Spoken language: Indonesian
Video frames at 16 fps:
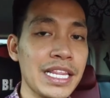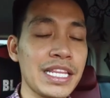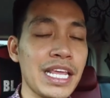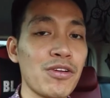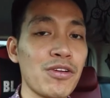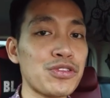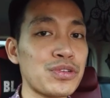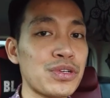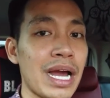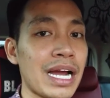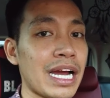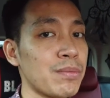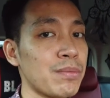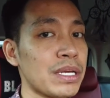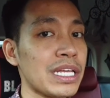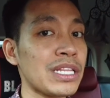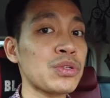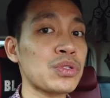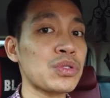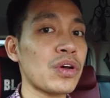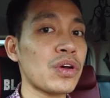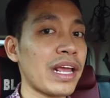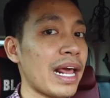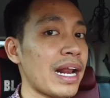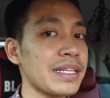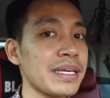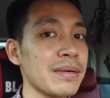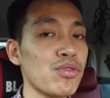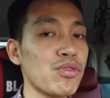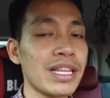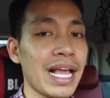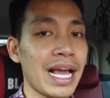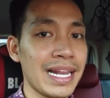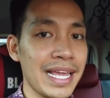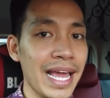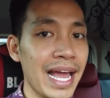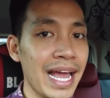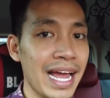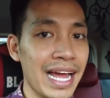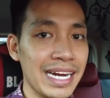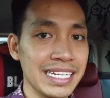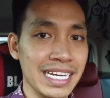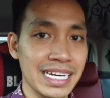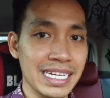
nanti aku juga akan bikin tutorialnya buat kalian.